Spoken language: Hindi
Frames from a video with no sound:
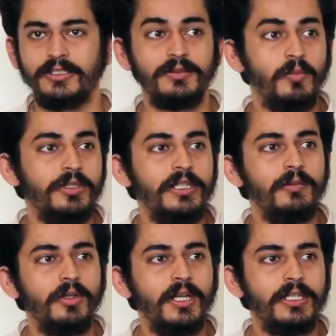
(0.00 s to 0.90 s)
जैसे मोदी ने
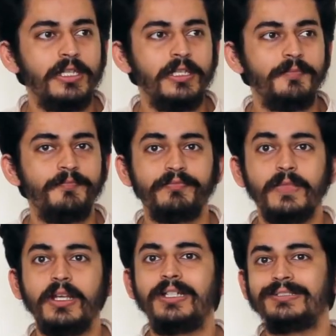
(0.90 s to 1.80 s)
बोला कि
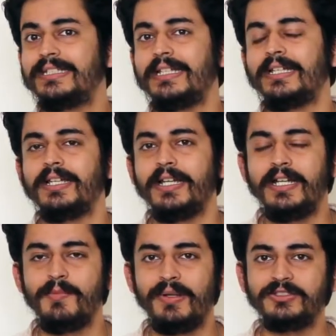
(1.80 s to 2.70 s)
सी
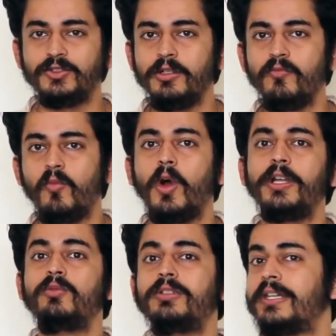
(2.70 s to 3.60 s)
इट डिपेंड्स ऑन
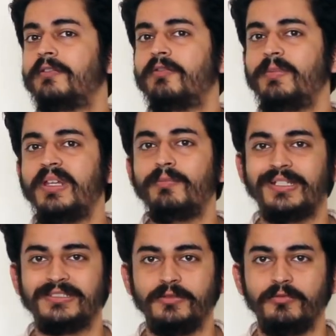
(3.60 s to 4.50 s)
वॉट यू थिंक विल बी
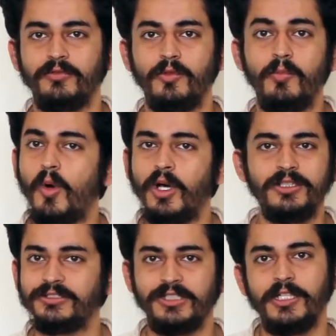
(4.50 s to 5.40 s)
इम्प्रेसिव तो
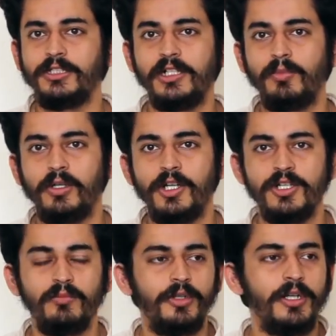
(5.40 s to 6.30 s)
बहुत ज़्यादातर
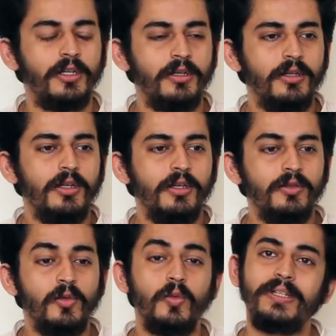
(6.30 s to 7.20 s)
पॉलिटिशियन बुढ़ने हैं
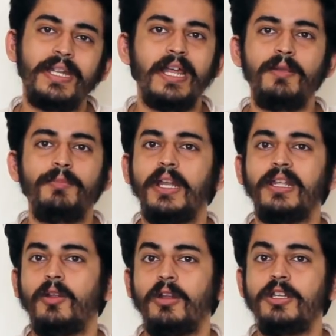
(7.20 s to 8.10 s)
तो उनके टाइम पे
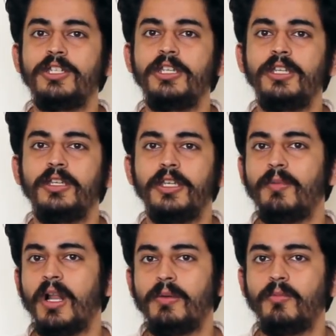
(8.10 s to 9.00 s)
टेक्नोलॉजी के
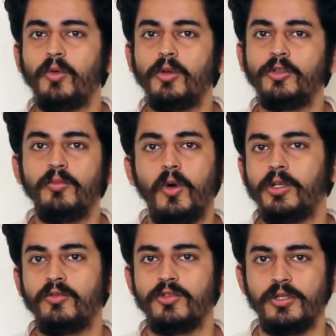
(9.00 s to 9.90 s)
बारे में बोलोगे तो
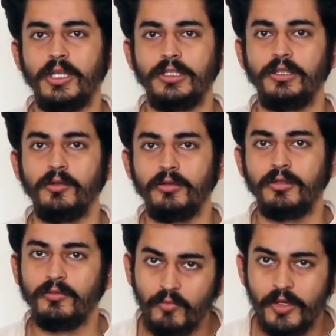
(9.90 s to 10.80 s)
बहुत खुश हो जाते थे लोग
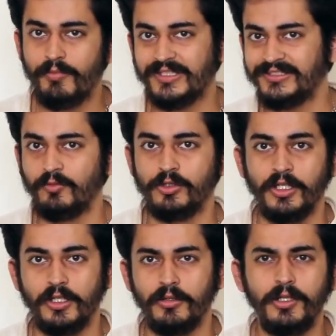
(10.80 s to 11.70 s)
वो इम्प्रेसिव
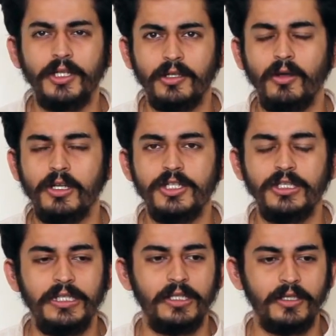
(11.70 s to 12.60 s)
होता था क्योंकि टेक्नोलॉजी
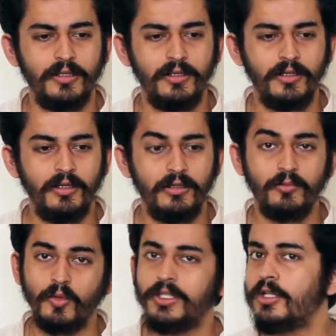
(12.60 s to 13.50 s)
थी नहीं
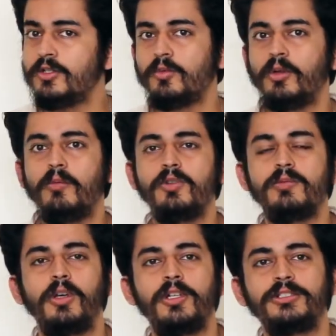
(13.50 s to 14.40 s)
तो मोदी ने जो बोला मुझे
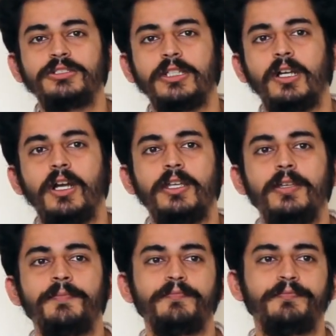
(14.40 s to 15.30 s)
बहुत इंटरेस्टिंग लगा कि